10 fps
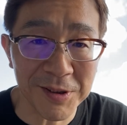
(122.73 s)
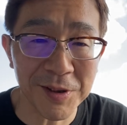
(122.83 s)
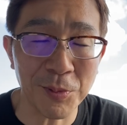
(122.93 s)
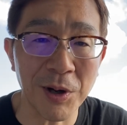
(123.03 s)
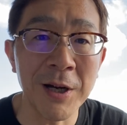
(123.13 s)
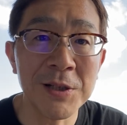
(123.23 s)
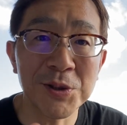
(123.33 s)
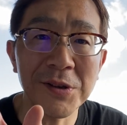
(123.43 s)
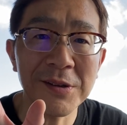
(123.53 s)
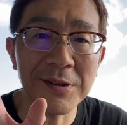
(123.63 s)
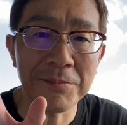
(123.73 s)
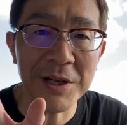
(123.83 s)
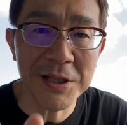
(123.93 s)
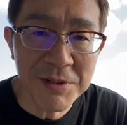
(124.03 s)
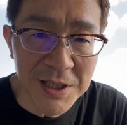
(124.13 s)
すけども、助産師さんめ
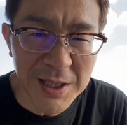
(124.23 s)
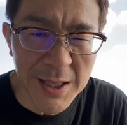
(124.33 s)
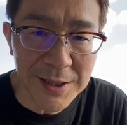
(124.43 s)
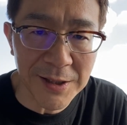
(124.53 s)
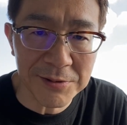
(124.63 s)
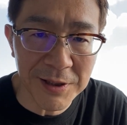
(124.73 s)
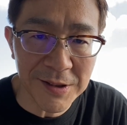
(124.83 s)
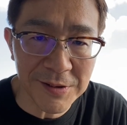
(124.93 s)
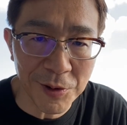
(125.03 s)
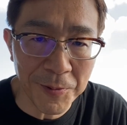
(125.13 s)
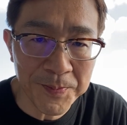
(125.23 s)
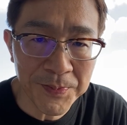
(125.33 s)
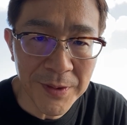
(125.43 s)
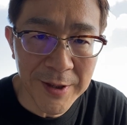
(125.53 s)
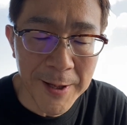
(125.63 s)
ちゃめちゃキーになるわけですよ、
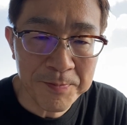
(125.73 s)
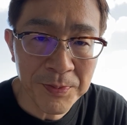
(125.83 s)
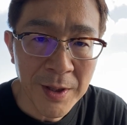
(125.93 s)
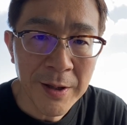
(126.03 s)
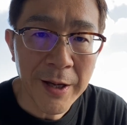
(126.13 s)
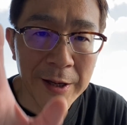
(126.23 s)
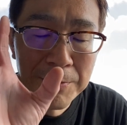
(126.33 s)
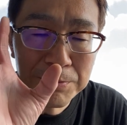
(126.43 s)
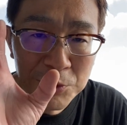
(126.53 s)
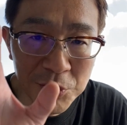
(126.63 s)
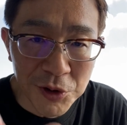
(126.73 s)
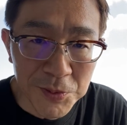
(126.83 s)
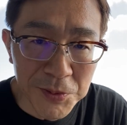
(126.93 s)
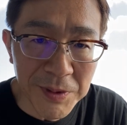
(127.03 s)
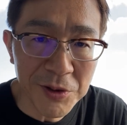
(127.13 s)
ね。無痛
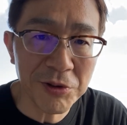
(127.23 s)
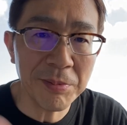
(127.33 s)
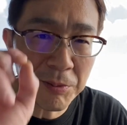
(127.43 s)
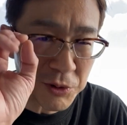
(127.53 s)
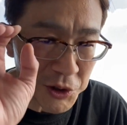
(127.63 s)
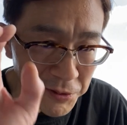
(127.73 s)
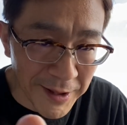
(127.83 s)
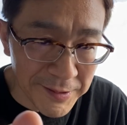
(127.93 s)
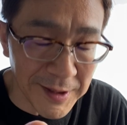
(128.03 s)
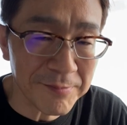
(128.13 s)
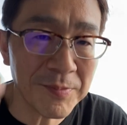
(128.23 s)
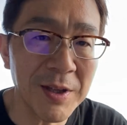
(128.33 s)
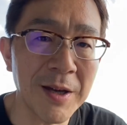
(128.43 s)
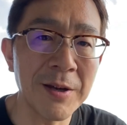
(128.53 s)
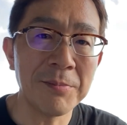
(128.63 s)
分娩といえばもう助産師さん、
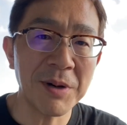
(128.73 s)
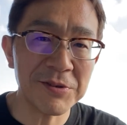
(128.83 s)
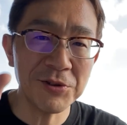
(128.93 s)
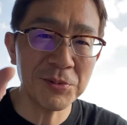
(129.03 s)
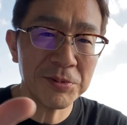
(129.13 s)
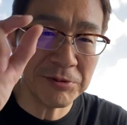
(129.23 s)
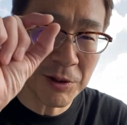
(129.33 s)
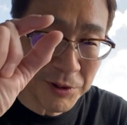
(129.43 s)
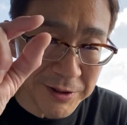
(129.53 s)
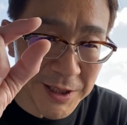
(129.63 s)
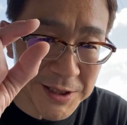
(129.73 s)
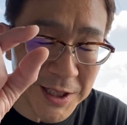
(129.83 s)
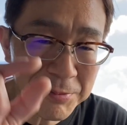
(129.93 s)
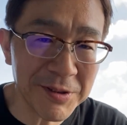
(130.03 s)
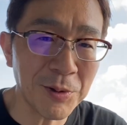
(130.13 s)
ね、麻酔の部分はこれぐらいしかあ
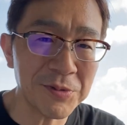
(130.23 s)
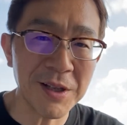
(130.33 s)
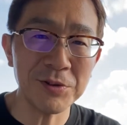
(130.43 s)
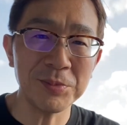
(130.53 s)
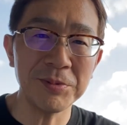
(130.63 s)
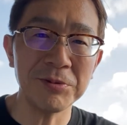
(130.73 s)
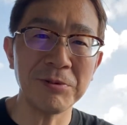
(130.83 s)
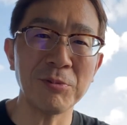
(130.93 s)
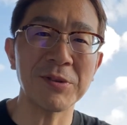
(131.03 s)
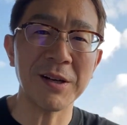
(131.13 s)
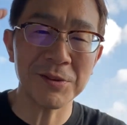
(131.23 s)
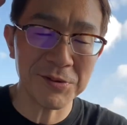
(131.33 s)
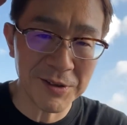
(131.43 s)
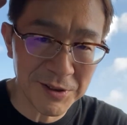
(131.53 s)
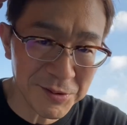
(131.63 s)
りません。お産の部分はもう産科の
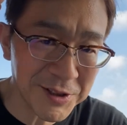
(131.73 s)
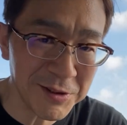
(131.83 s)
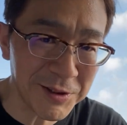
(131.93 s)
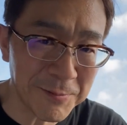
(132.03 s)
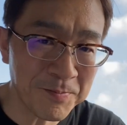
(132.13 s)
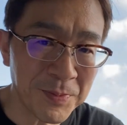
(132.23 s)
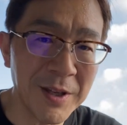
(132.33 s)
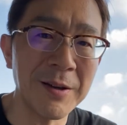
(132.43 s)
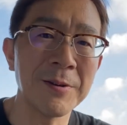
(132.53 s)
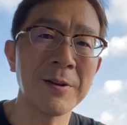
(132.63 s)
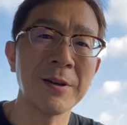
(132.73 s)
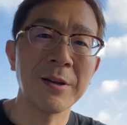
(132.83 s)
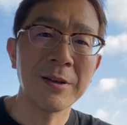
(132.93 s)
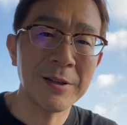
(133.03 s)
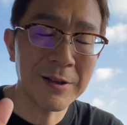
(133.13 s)
先生のスキルに、
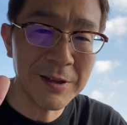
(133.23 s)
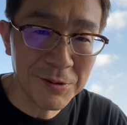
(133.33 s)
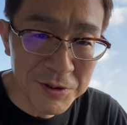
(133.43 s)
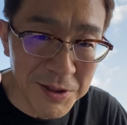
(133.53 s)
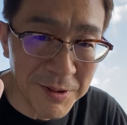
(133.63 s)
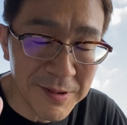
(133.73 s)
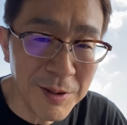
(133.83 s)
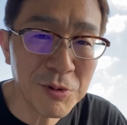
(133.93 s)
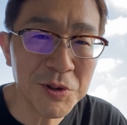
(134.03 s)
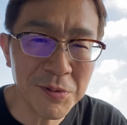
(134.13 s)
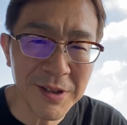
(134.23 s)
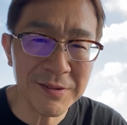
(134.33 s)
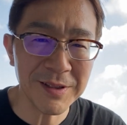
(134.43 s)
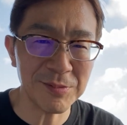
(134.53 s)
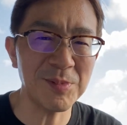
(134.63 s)
ね、依存してます。でも助産
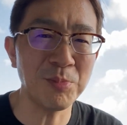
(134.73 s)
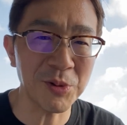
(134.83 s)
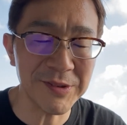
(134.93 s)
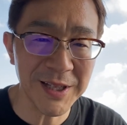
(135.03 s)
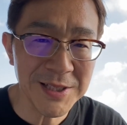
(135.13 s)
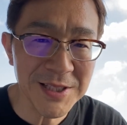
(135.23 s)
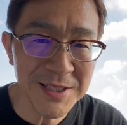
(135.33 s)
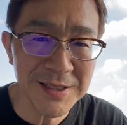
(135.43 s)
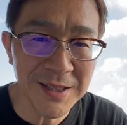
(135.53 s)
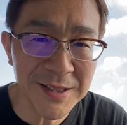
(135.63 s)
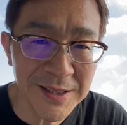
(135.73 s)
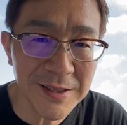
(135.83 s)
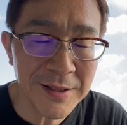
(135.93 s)
師さんもう全人的に